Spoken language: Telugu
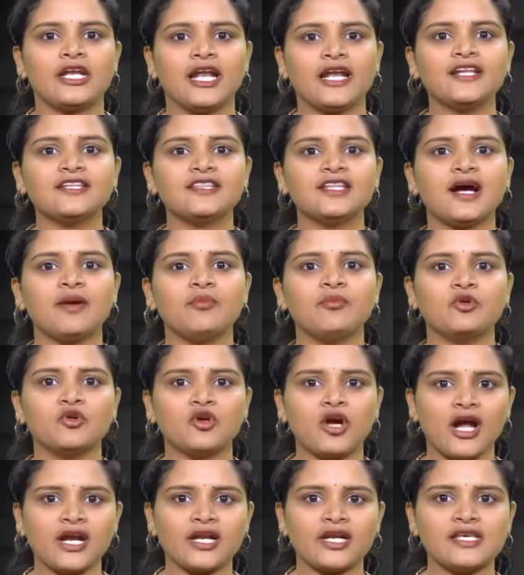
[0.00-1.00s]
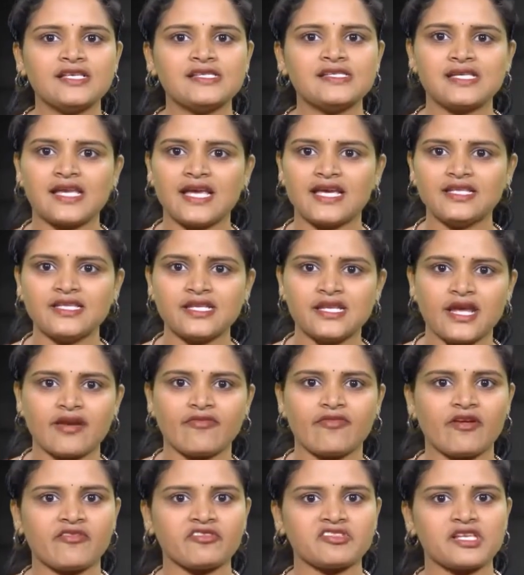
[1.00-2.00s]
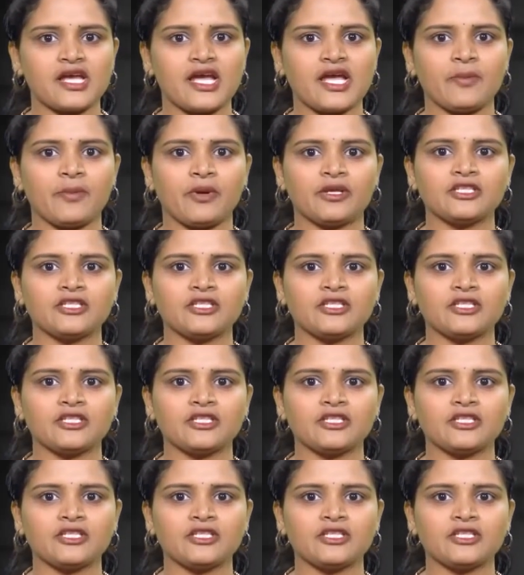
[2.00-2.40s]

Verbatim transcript: లలిత ముకాటి సేంద్రియ వ్యవసాయ